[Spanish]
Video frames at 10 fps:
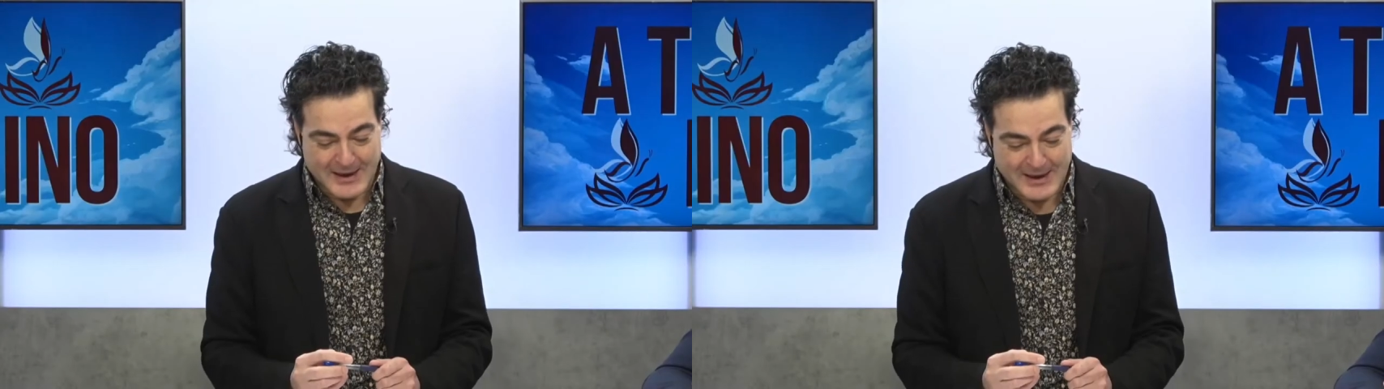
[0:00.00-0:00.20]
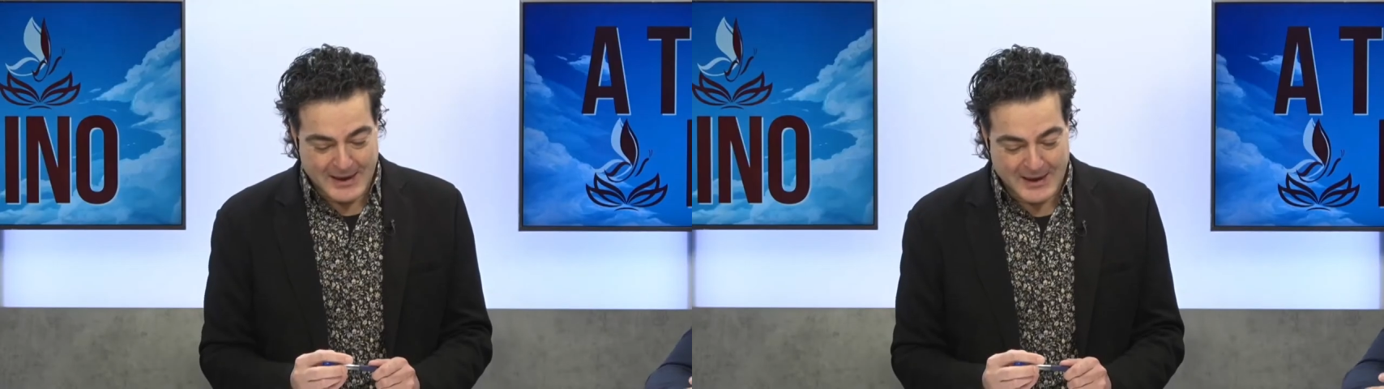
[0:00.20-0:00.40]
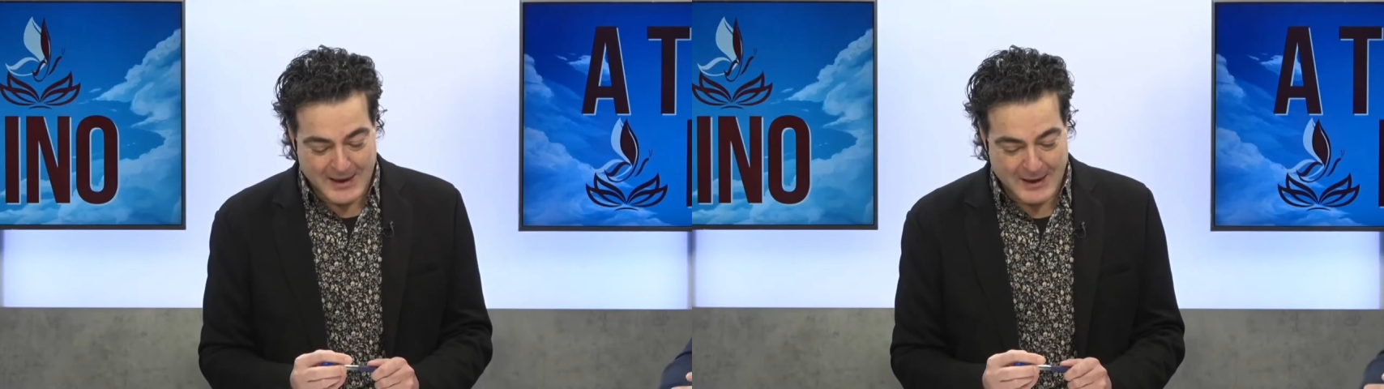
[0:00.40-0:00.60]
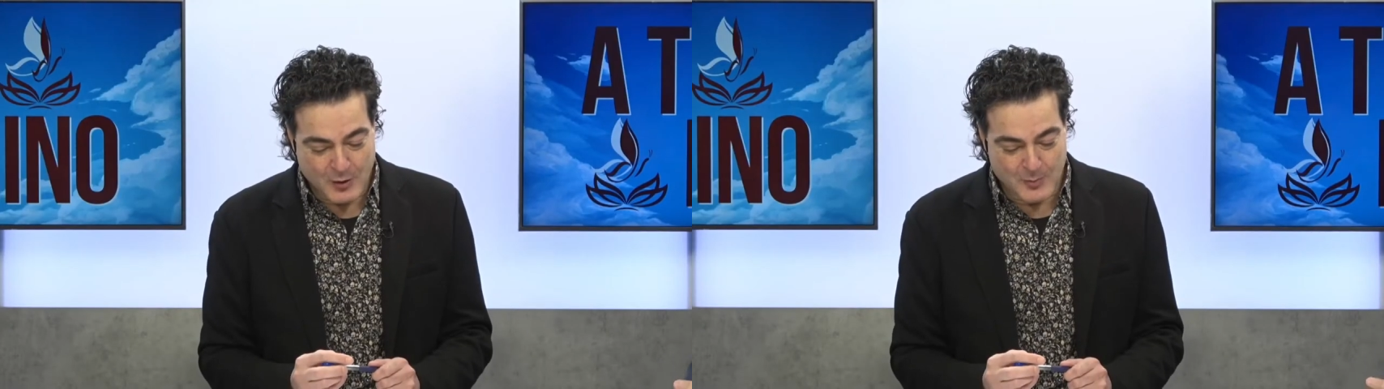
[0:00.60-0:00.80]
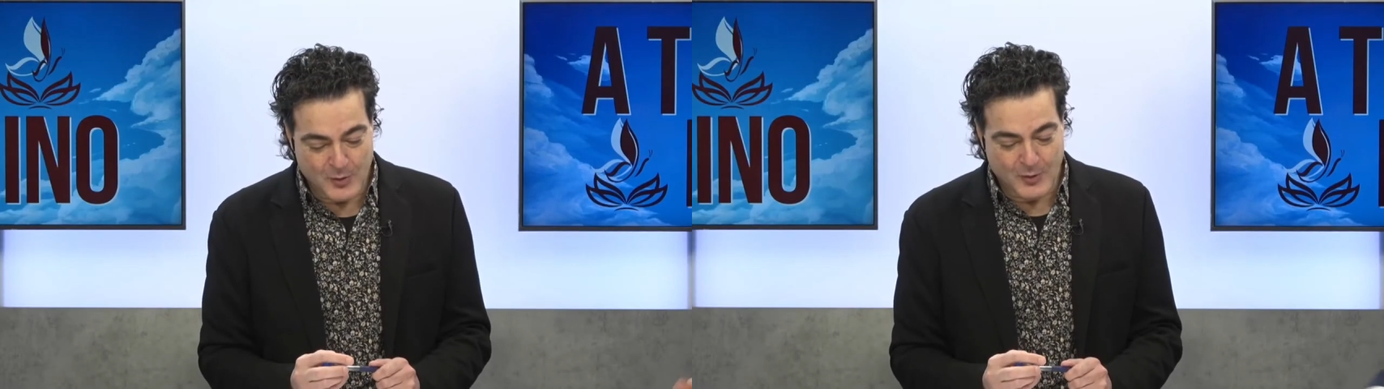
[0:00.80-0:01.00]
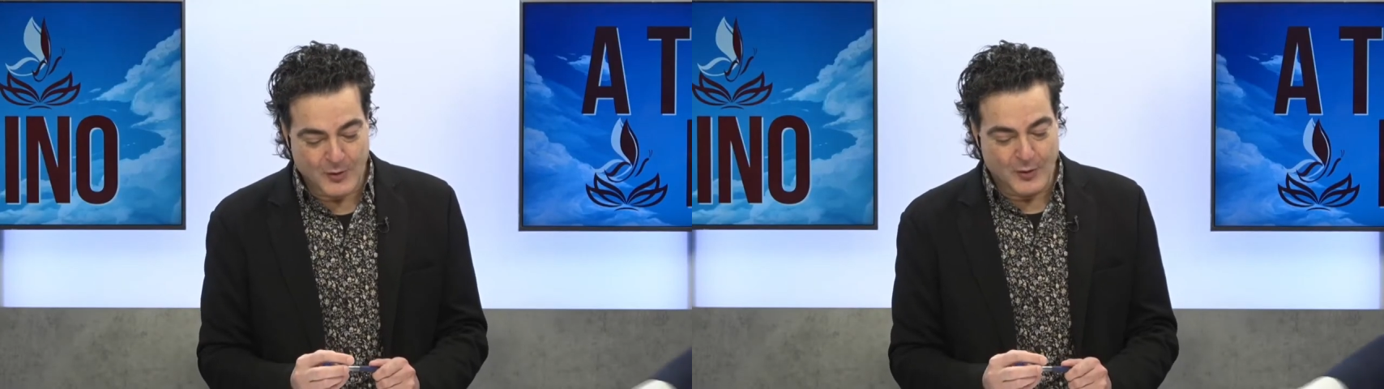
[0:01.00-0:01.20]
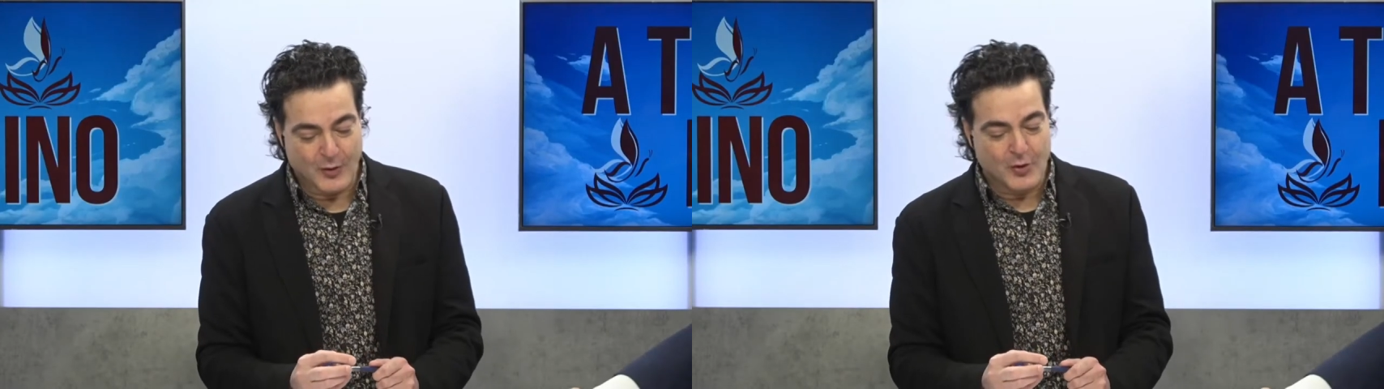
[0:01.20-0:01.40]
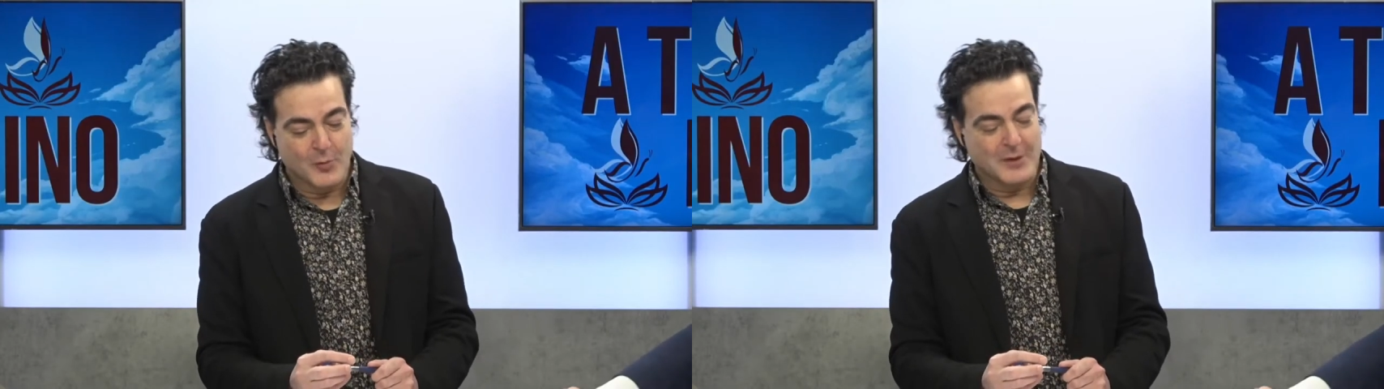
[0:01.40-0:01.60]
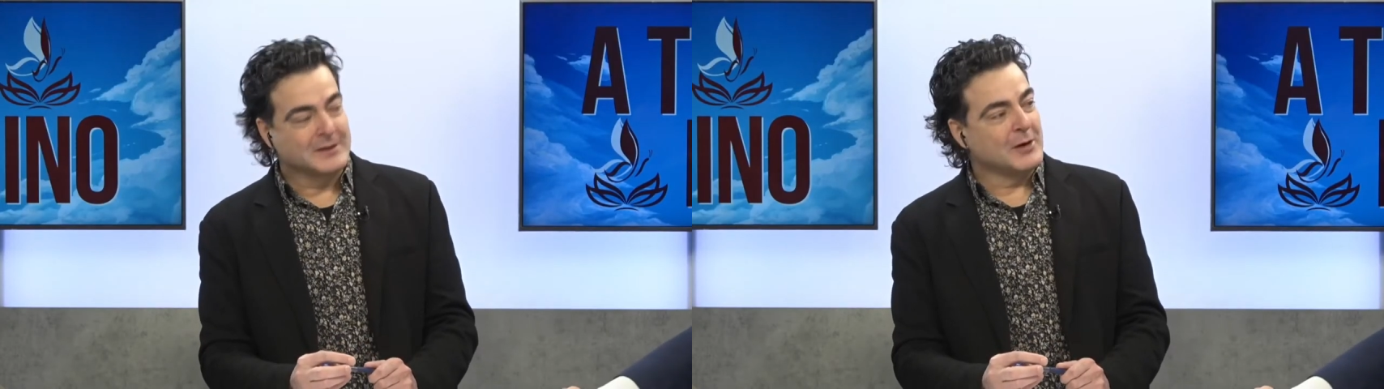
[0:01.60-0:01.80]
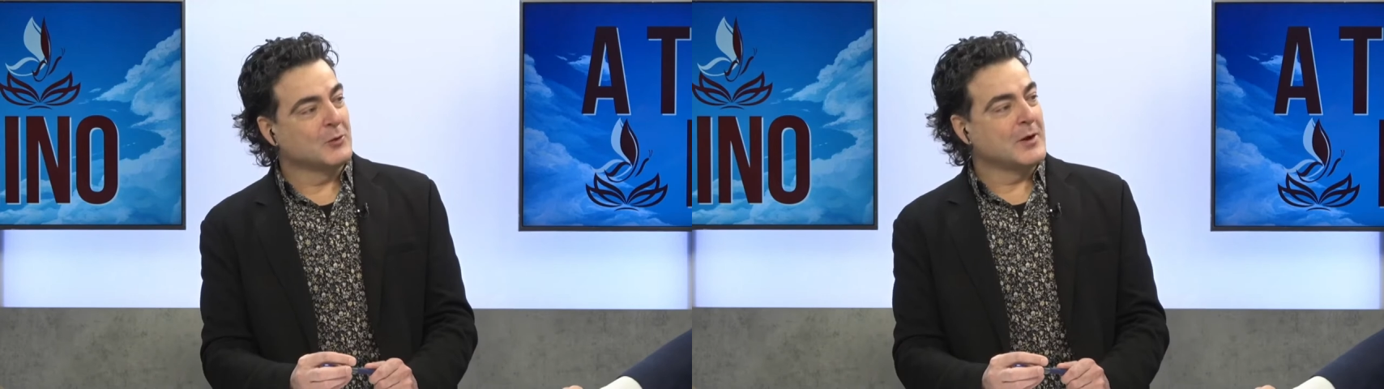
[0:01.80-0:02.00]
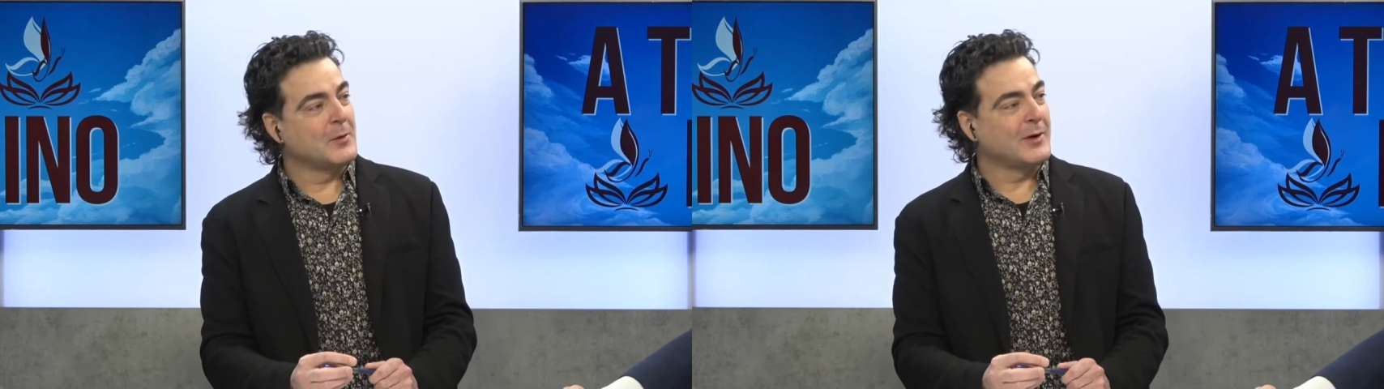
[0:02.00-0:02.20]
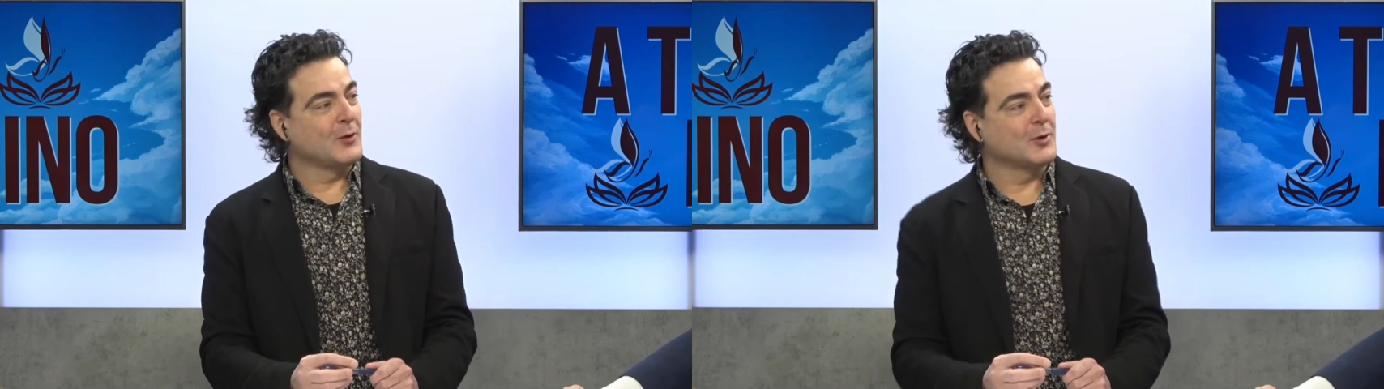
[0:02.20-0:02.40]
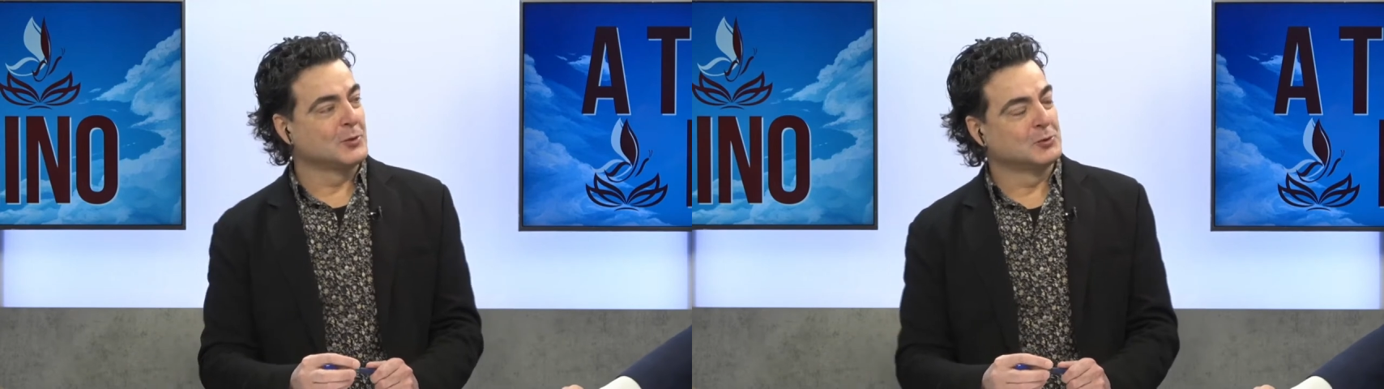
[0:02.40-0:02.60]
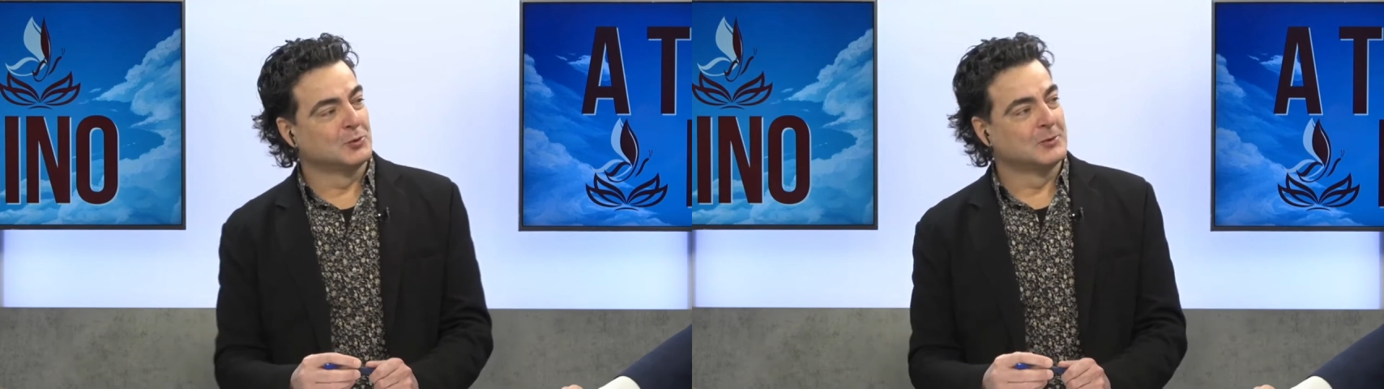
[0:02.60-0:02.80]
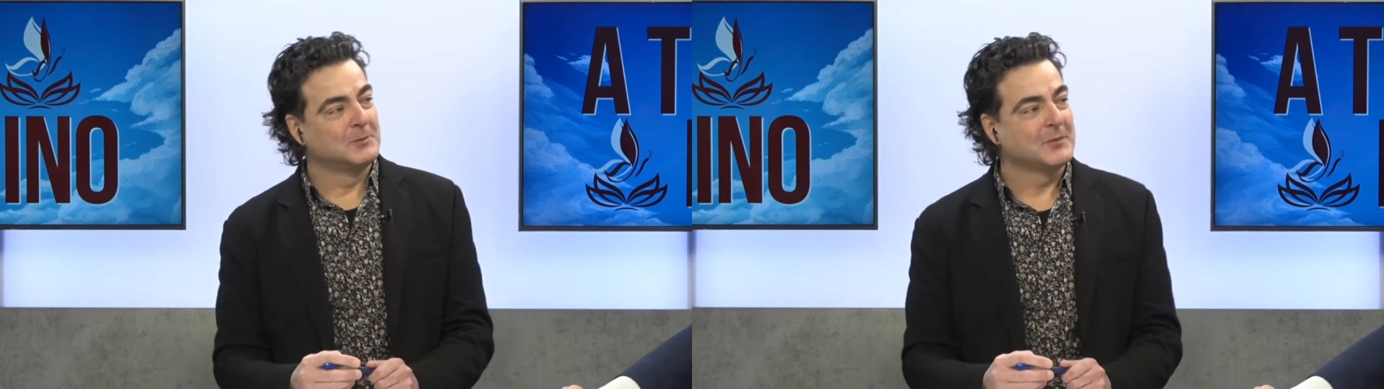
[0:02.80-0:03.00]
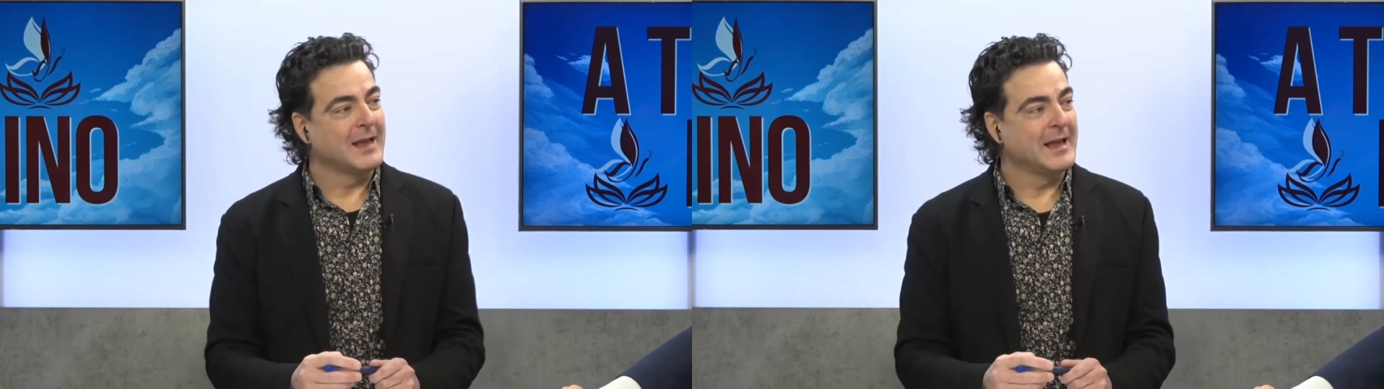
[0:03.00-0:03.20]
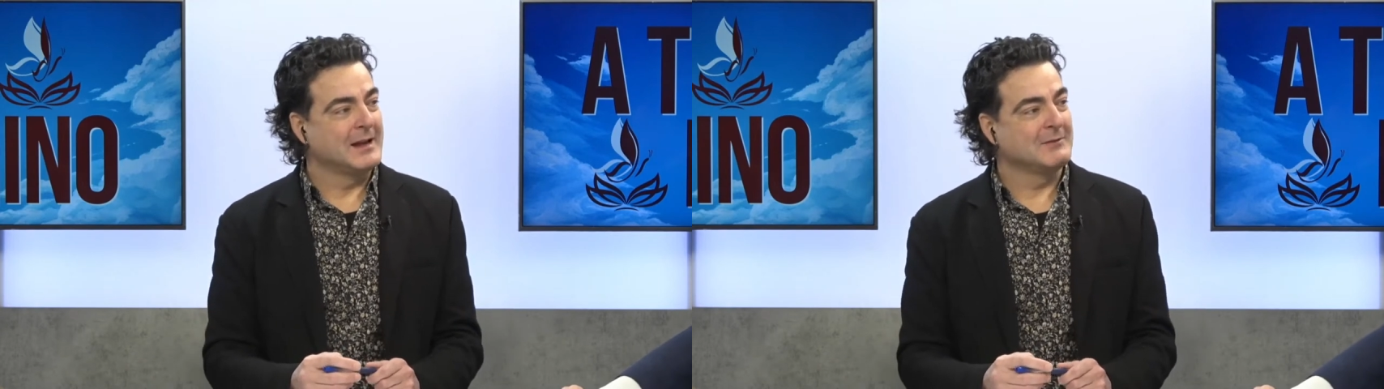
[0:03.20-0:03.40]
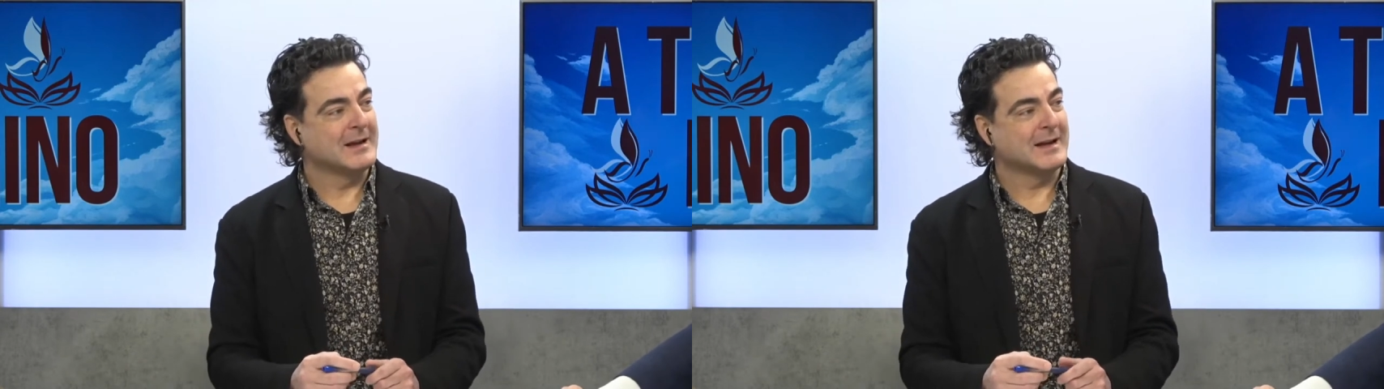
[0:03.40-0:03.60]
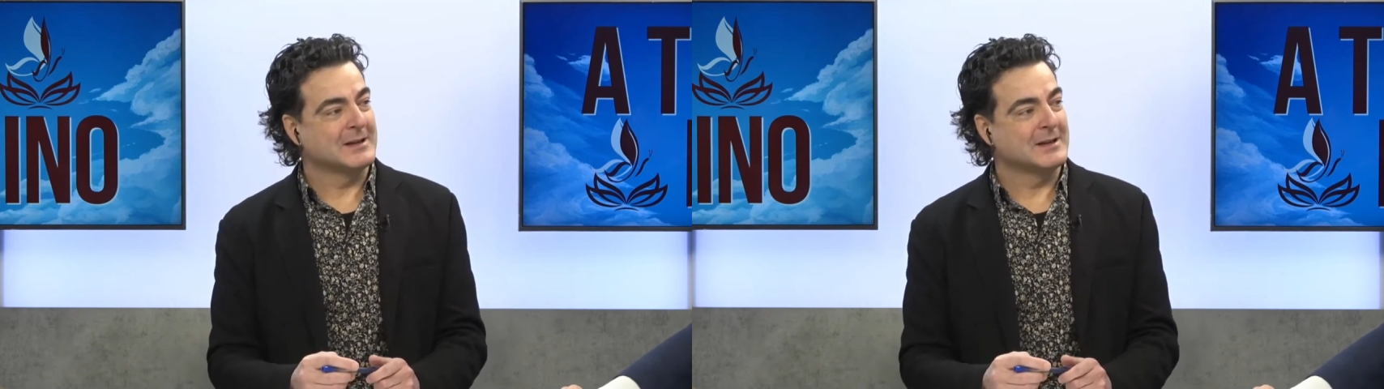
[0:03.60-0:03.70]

eh, ¿cómo, entra un abogado como tú en una